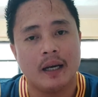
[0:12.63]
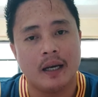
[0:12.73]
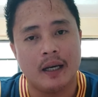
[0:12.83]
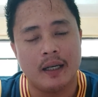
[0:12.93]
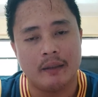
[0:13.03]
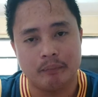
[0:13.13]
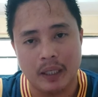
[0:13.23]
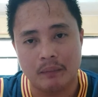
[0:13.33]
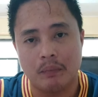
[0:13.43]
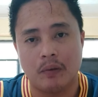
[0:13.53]
uh,
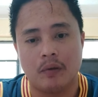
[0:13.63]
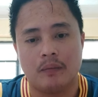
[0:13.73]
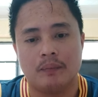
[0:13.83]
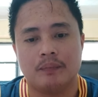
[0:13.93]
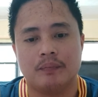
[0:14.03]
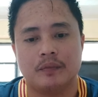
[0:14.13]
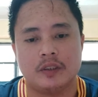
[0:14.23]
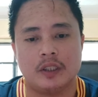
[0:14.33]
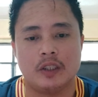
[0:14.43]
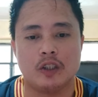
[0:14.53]
Bible.
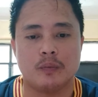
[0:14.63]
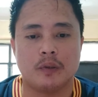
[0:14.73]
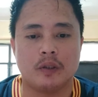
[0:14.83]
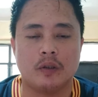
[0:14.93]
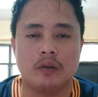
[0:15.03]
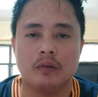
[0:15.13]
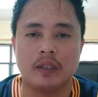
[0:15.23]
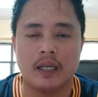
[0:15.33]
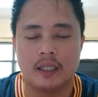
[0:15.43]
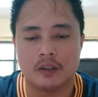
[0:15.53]
Serious po ito
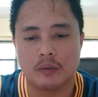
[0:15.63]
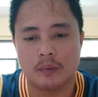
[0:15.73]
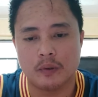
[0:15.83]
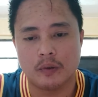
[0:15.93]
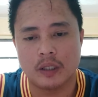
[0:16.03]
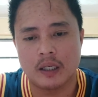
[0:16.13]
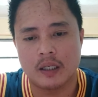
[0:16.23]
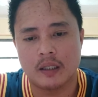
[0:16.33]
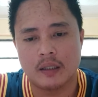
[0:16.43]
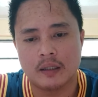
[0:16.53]
dahil ito po yung
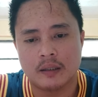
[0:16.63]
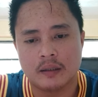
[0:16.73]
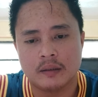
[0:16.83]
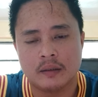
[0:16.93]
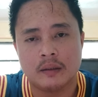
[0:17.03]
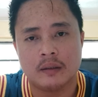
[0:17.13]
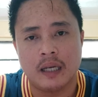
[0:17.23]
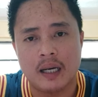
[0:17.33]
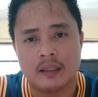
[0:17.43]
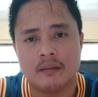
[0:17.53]
uh,
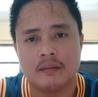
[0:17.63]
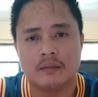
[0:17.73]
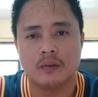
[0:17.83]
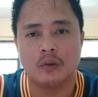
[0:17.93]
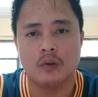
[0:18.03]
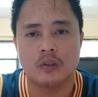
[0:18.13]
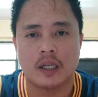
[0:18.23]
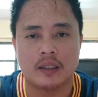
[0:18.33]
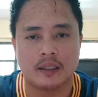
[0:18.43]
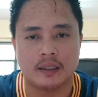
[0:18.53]
daan tungo
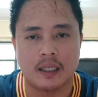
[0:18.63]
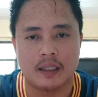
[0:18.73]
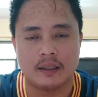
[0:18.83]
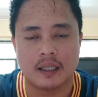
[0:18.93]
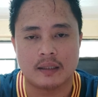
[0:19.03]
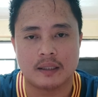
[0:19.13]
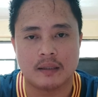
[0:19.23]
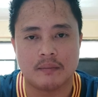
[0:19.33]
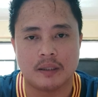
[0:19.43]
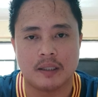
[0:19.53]
sa ating
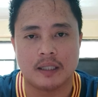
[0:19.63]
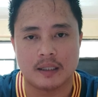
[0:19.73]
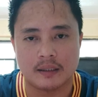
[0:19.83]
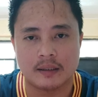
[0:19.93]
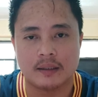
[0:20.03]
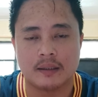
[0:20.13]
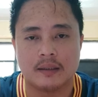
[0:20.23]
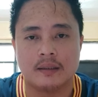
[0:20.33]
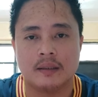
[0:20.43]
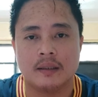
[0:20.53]
kaligtasan mga guys.
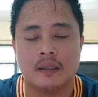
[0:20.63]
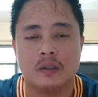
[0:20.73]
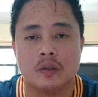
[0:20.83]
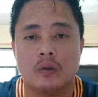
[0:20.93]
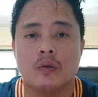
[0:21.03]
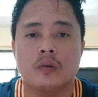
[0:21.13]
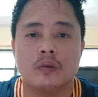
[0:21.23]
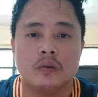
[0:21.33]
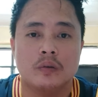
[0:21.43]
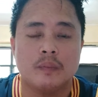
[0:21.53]
So
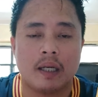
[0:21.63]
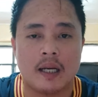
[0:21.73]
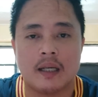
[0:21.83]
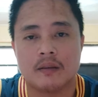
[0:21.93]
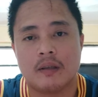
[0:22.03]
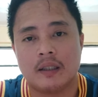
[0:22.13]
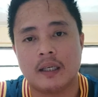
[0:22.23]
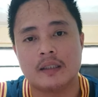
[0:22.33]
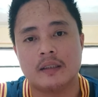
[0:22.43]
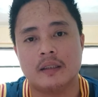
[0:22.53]
paalala ko lang
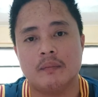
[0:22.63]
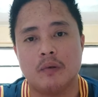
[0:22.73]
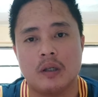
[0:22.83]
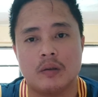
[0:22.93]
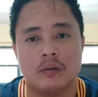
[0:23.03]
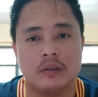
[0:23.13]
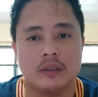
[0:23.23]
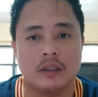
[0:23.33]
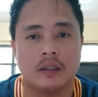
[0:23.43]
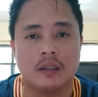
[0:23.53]
guys, hindi po ako
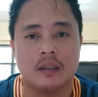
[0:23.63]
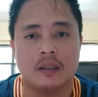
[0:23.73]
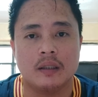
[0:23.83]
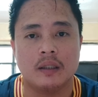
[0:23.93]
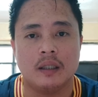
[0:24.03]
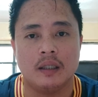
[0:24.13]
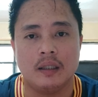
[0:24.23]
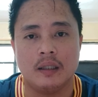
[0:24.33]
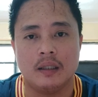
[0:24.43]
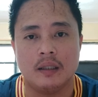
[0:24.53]
isang
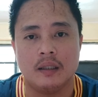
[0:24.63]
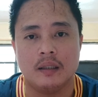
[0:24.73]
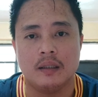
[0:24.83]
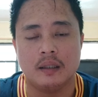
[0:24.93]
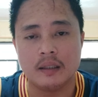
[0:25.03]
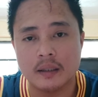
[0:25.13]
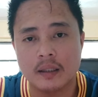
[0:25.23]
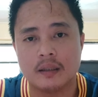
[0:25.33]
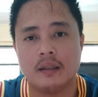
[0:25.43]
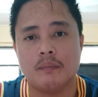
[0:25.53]
uh,
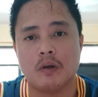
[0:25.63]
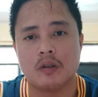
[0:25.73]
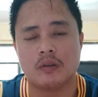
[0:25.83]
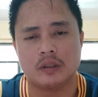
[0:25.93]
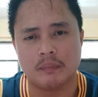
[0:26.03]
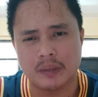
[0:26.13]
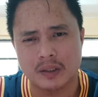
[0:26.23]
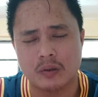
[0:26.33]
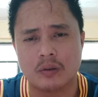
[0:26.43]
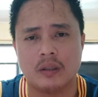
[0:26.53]
leader, hindi po ako isang
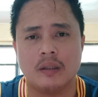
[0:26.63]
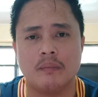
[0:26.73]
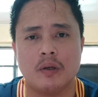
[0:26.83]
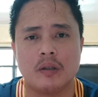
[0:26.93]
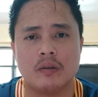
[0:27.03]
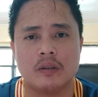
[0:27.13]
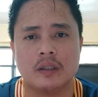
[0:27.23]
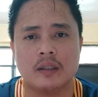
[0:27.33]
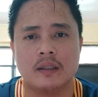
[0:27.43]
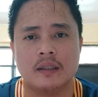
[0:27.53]
pastor, hindi po ako isang